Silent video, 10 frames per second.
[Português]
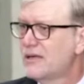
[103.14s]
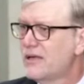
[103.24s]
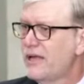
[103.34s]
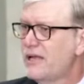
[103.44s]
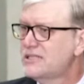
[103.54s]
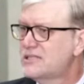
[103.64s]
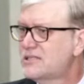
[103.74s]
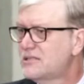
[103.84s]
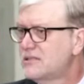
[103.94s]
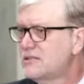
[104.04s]

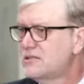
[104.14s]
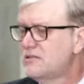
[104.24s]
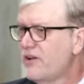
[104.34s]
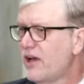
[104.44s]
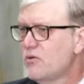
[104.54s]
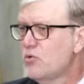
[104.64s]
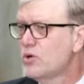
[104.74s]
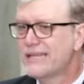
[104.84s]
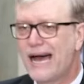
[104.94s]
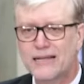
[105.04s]
eles tiveram
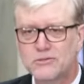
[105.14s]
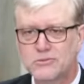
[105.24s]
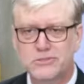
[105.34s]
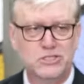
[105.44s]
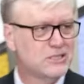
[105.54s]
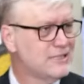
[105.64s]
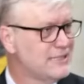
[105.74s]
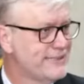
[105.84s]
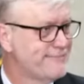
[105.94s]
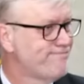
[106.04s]
cuidado
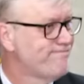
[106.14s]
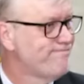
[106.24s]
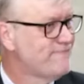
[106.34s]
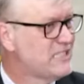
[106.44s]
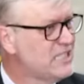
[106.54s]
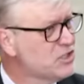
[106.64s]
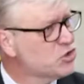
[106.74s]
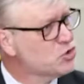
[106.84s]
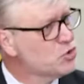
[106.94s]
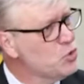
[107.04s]
de
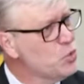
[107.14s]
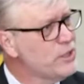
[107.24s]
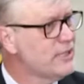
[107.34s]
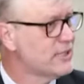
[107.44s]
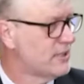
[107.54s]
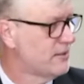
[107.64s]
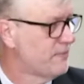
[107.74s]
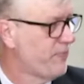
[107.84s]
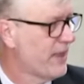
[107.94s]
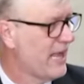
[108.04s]
destruir
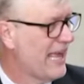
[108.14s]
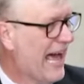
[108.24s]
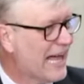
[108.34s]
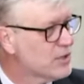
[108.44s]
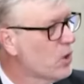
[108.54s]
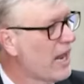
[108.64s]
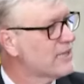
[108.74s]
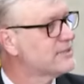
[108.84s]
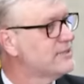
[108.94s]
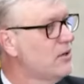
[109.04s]
a
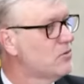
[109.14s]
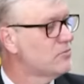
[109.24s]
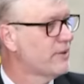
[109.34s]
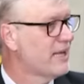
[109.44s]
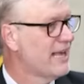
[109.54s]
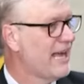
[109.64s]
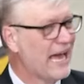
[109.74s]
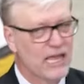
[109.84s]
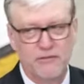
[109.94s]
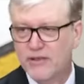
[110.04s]
adoração, a
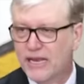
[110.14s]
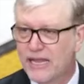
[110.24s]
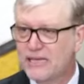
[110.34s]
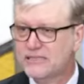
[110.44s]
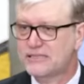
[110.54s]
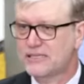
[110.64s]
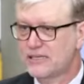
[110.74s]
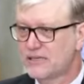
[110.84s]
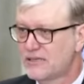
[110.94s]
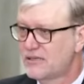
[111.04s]

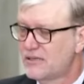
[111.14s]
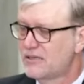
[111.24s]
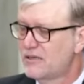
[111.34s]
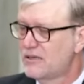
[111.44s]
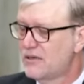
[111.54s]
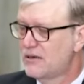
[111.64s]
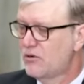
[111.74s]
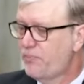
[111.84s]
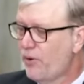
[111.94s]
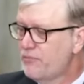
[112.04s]
reverência.
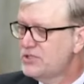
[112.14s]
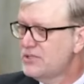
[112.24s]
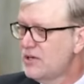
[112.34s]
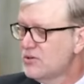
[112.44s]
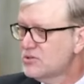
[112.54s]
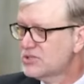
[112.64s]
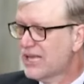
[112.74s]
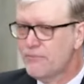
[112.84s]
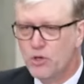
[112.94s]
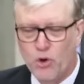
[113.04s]
O povo de Deus
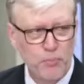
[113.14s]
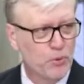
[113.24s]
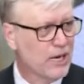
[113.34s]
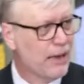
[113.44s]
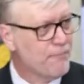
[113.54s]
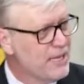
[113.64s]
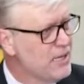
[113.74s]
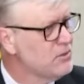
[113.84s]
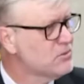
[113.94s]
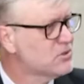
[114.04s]
caminhou por
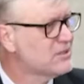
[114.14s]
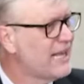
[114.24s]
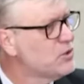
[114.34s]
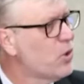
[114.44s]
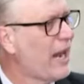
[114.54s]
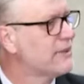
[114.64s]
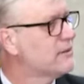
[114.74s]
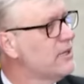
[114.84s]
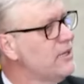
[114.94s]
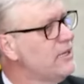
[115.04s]
caminhos da
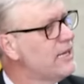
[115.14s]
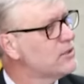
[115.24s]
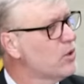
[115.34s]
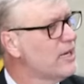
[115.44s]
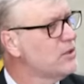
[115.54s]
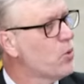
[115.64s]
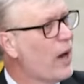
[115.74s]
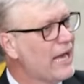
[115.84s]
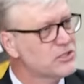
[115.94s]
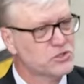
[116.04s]
idolatria, adorando
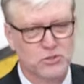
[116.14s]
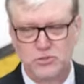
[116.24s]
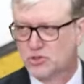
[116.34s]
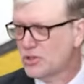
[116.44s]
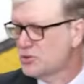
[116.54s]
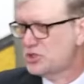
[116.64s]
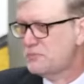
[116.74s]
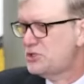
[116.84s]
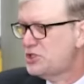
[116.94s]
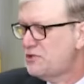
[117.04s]
astros, todo
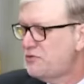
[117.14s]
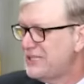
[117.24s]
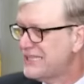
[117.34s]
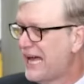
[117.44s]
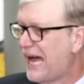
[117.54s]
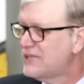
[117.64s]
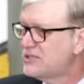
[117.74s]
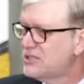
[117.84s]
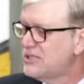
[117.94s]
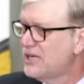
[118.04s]
tipo de
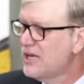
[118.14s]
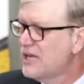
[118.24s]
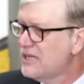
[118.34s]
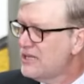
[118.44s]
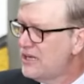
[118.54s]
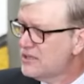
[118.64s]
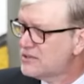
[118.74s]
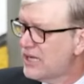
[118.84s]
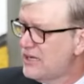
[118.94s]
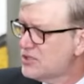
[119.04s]
divindade, e
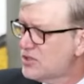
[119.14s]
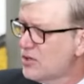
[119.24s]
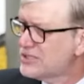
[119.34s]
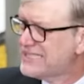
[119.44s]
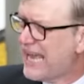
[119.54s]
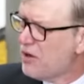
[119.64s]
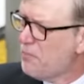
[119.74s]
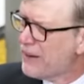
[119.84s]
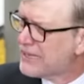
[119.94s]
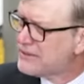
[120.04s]
eles, eles trouxeram
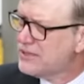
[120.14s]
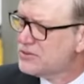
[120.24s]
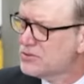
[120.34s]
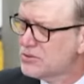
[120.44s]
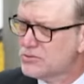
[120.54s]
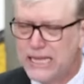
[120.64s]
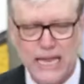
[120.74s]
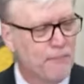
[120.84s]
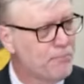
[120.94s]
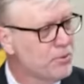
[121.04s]
para dentro do
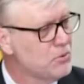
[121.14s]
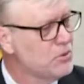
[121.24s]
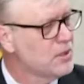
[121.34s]
templo